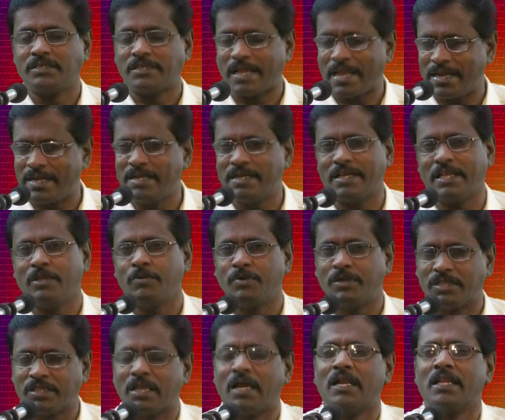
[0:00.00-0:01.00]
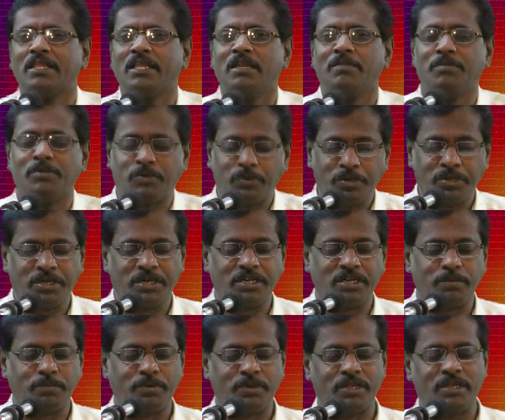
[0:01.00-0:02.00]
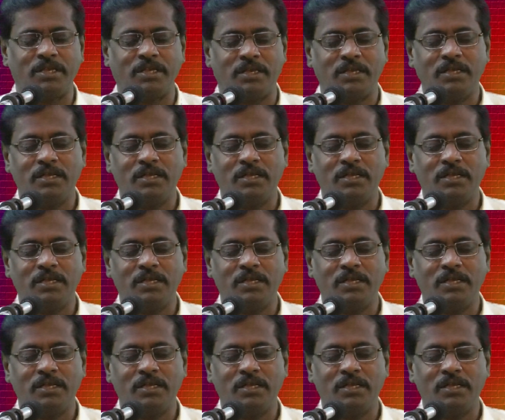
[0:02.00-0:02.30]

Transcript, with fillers: டேலண்ட்டை ஒரு தாளந்தை நமக்கு கொடுக்கின்ற பொழுது